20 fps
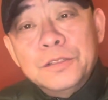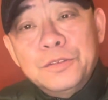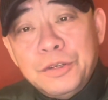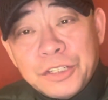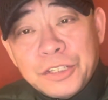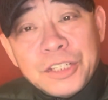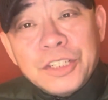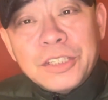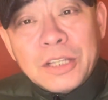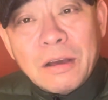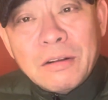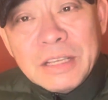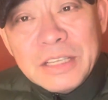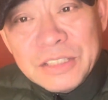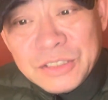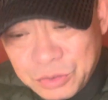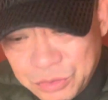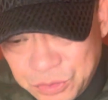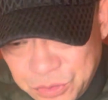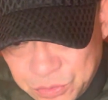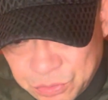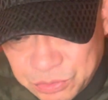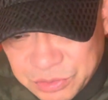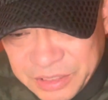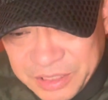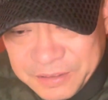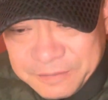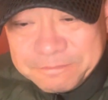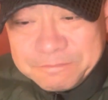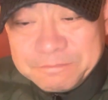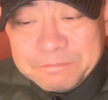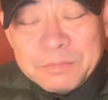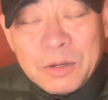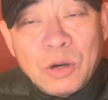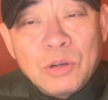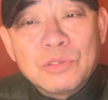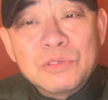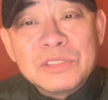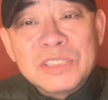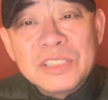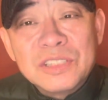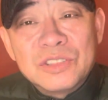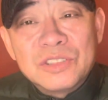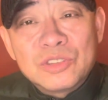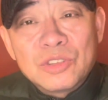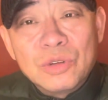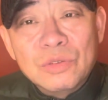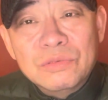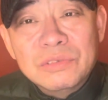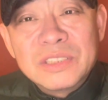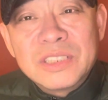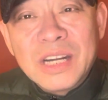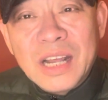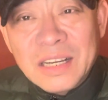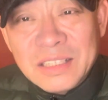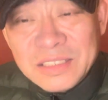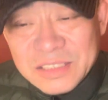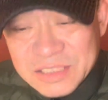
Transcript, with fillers: 于是到了一九六五年，毛主席重上